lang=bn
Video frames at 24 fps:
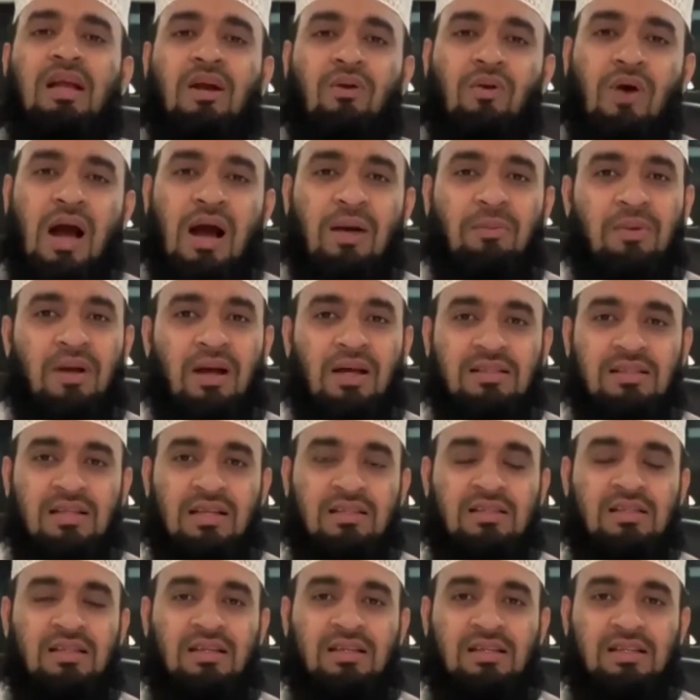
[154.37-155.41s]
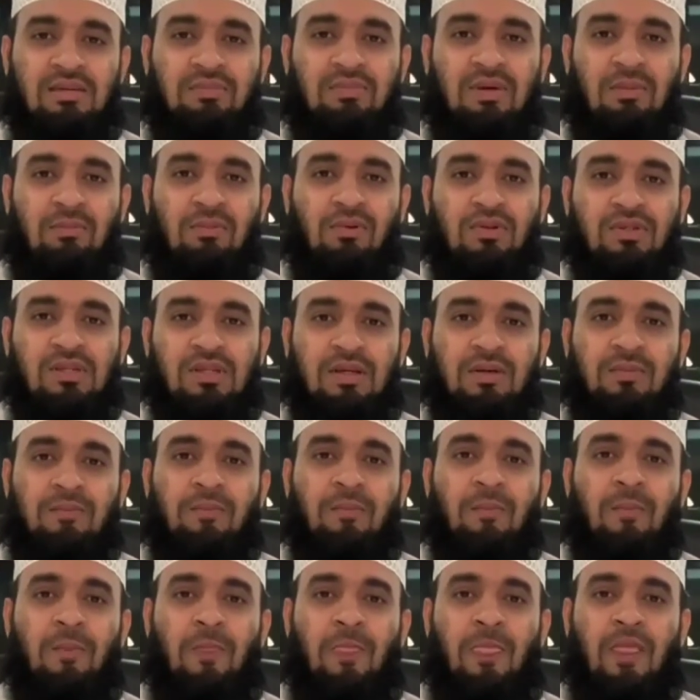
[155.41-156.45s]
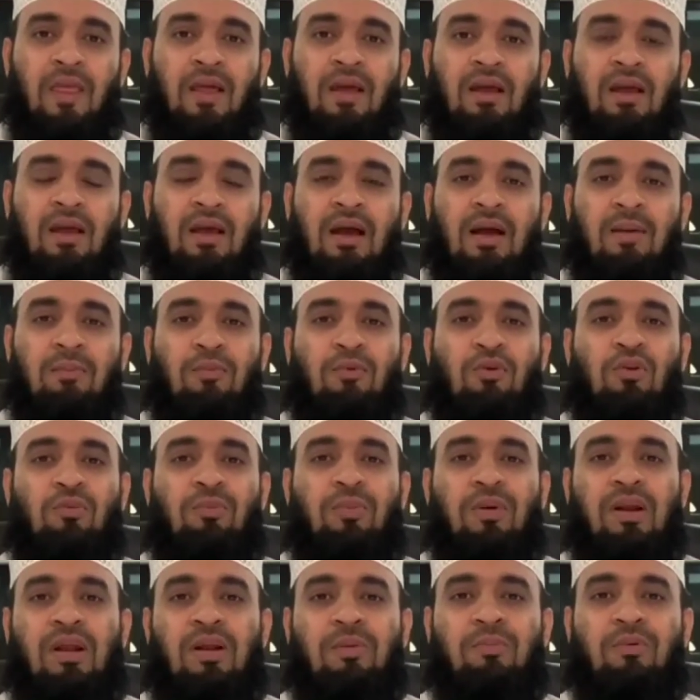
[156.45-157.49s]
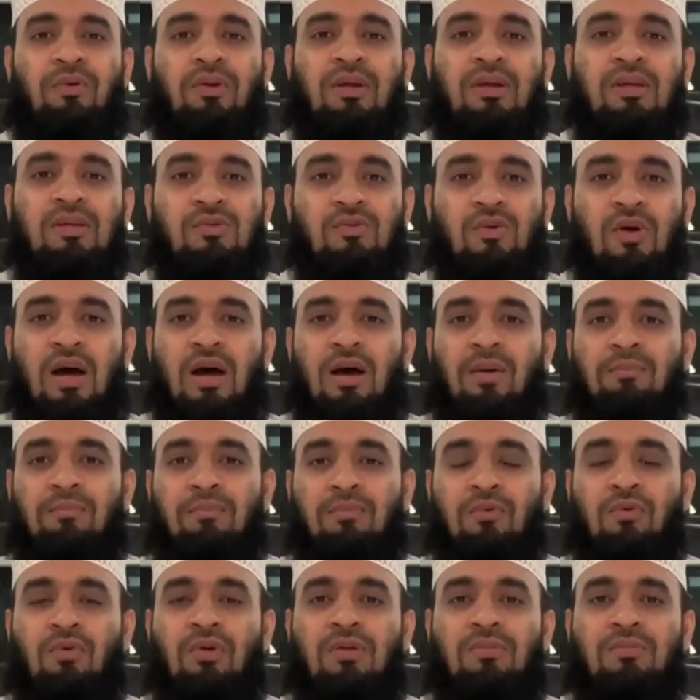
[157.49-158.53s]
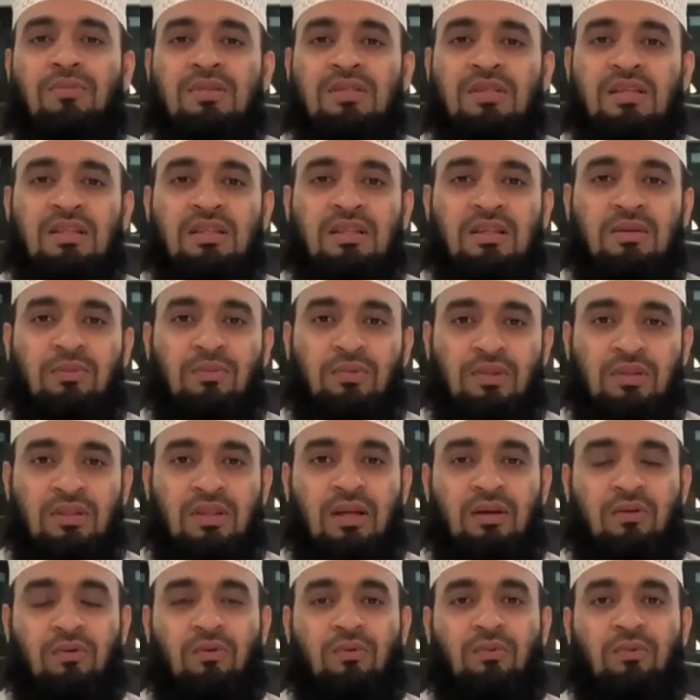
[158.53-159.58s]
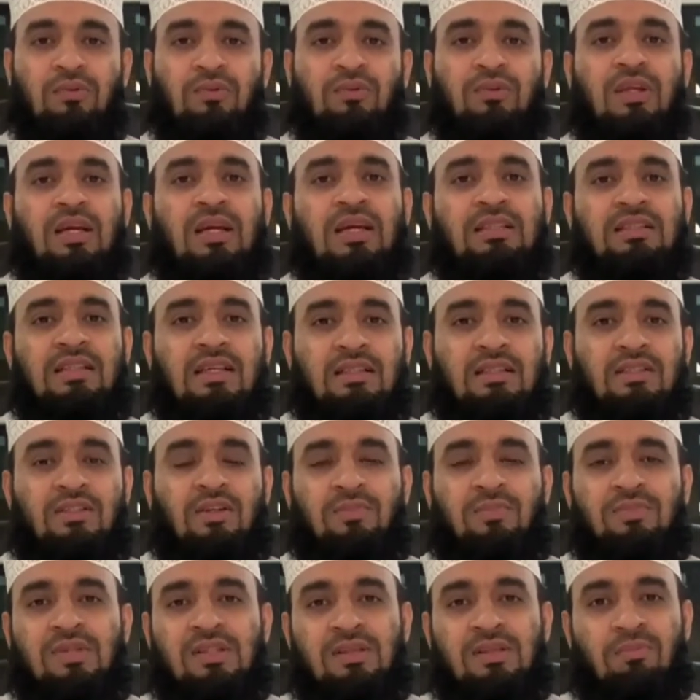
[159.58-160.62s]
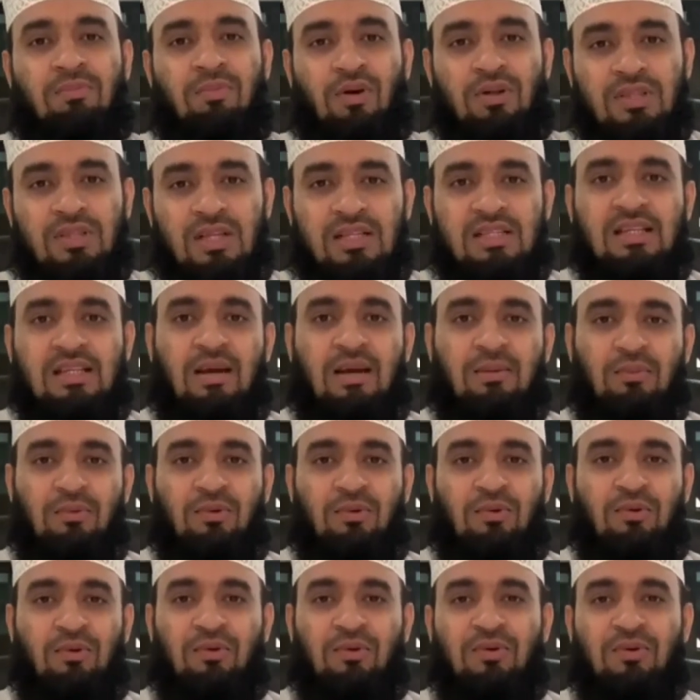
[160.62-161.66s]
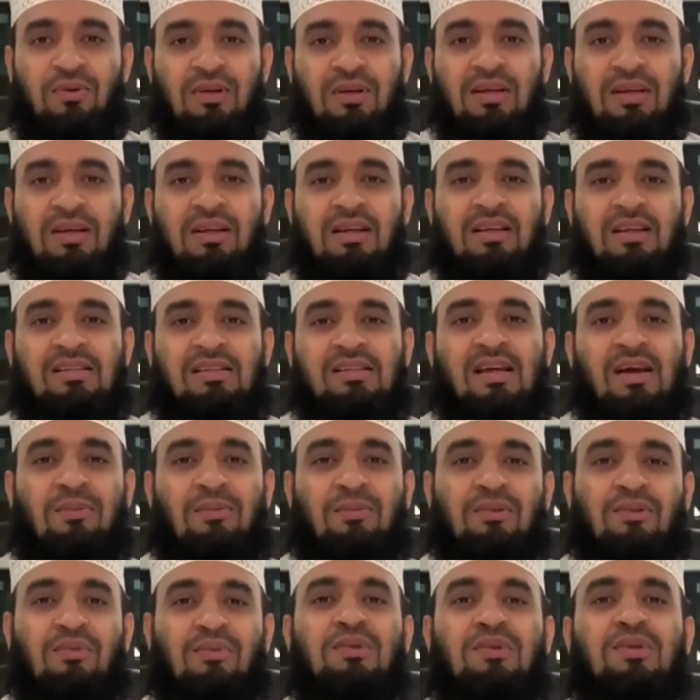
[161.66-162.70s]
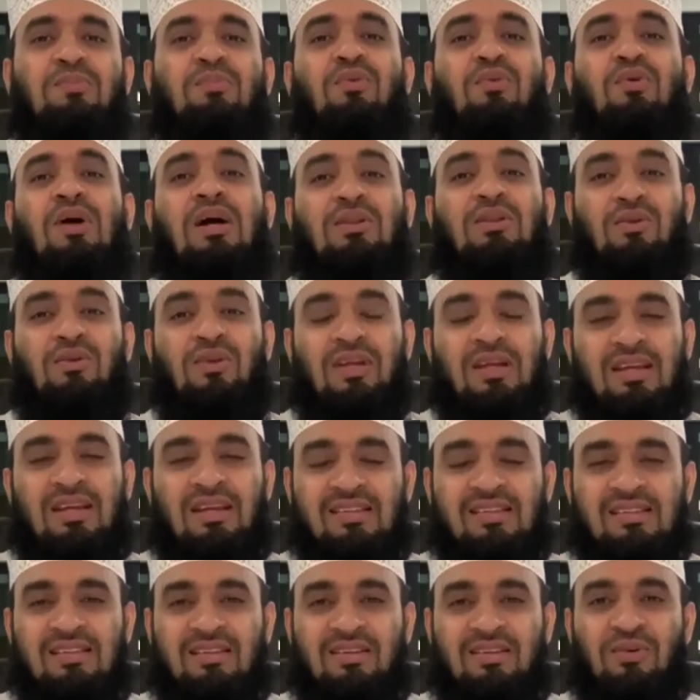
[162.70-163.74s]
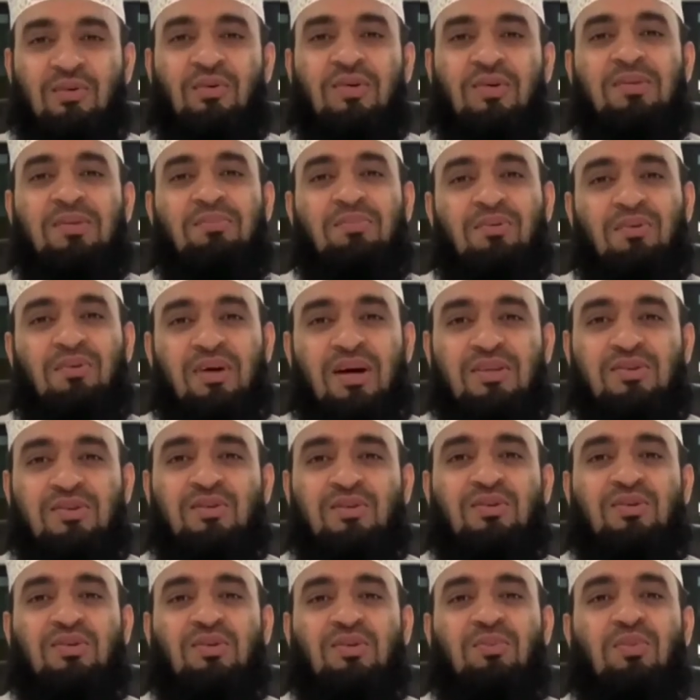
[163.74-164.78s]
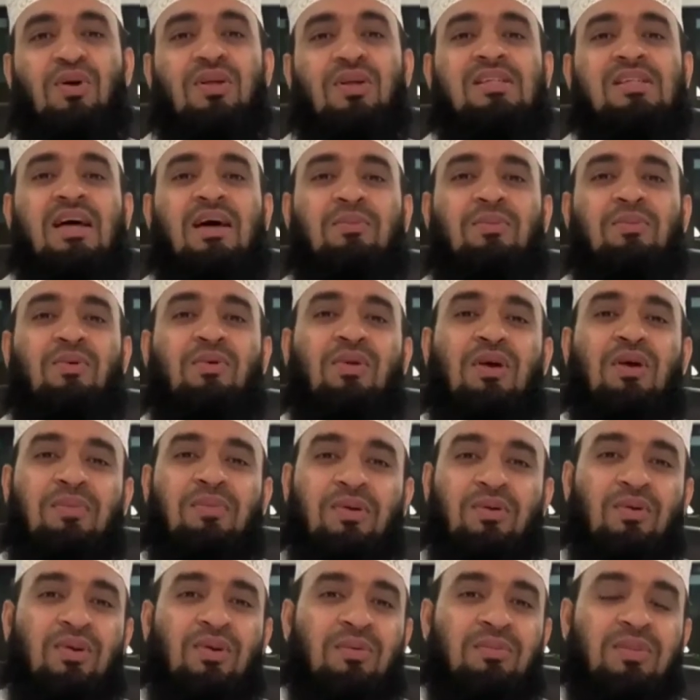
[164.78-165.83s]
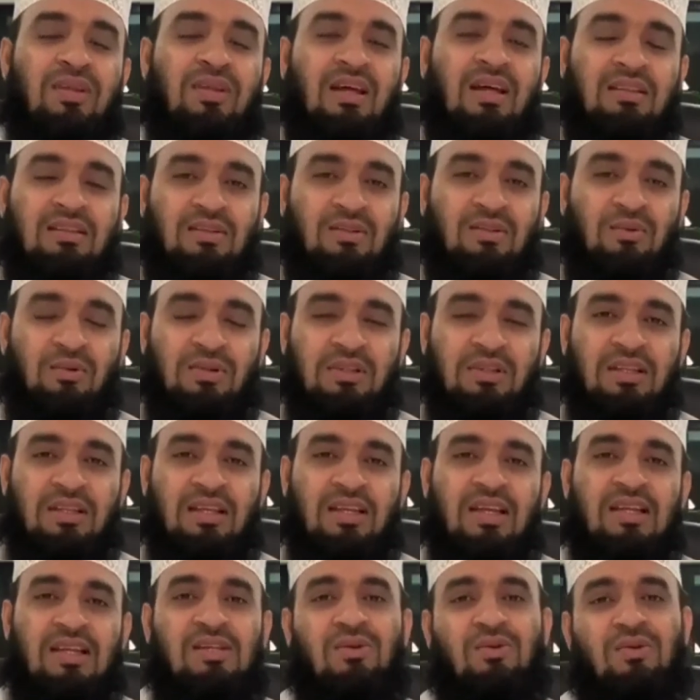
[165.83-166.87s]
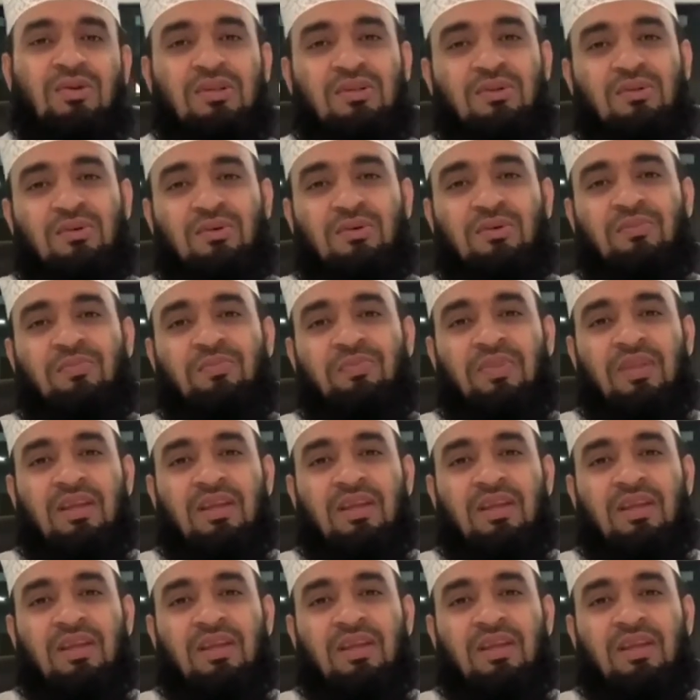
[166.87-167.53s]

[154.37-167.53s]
কারো আম গাছ আছে সে ভাবলো যে আমগুলো পারার পরে কিছু আম গরিব মিসকিনদের মধ্যে দান করবে তো দেখা যায় যে সবচেয়ে পচা যে আমগুলো যে আমগুলোর মধ্যে পোকা ধরে গিয়েছে ওই পোকাযুক্ত পচা আমগুলো আমরা গরিবদের হাতে তুলে দিই এটাও কিন্তু